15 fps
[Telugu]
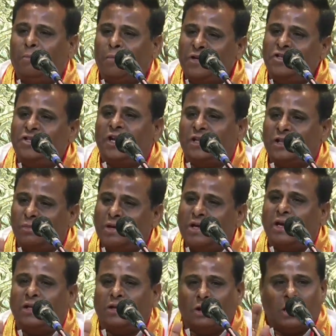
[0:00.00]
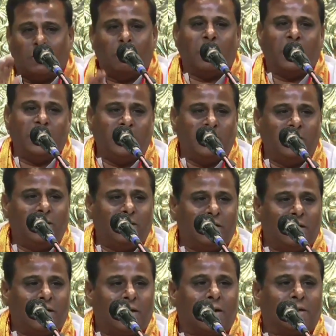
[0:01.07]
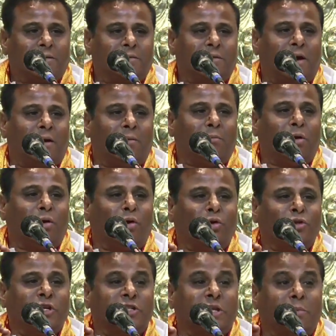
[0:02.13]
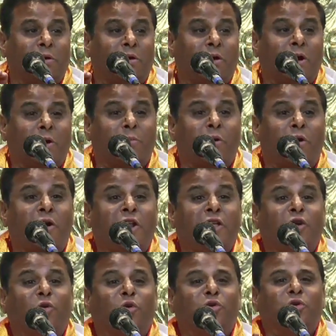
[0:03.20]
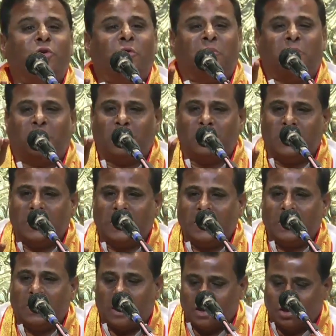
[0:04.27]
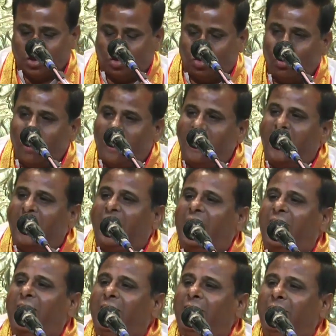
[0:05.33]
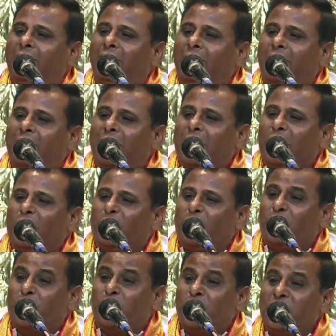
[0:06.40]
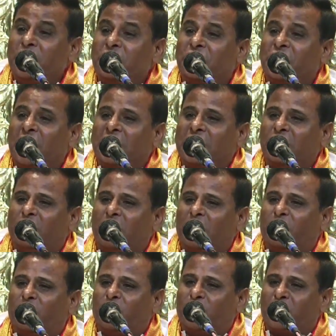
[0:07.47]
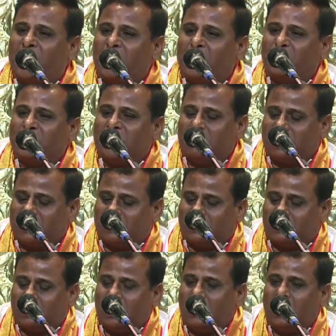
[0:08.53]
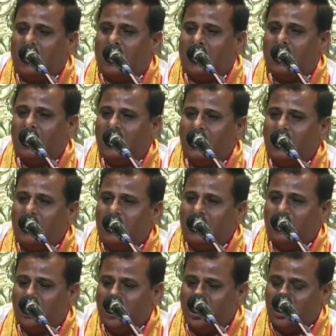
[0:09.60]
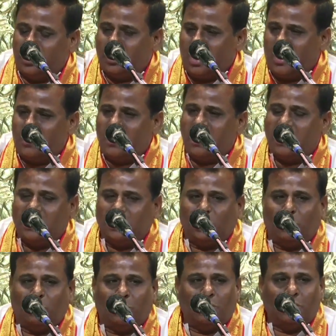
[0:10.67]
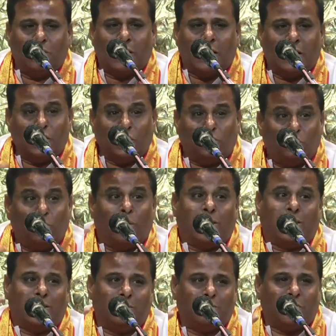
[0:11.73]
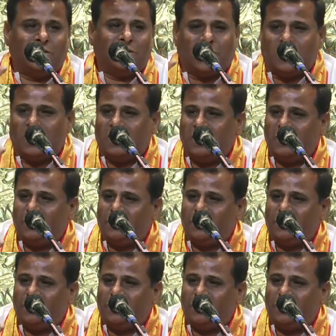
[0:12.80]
మంచి అందమైన అంద అమ్మాయి రక్తాంభోజ సమాన పాణియగుచున్ ఆ ఎత్తుగడే పూరించడానికి వాళ్ళ పూరణకు సమర్థంగా దీటుగా ఉండే రీతిలో ఆ ఎత్తుగడ పద్యాన్ని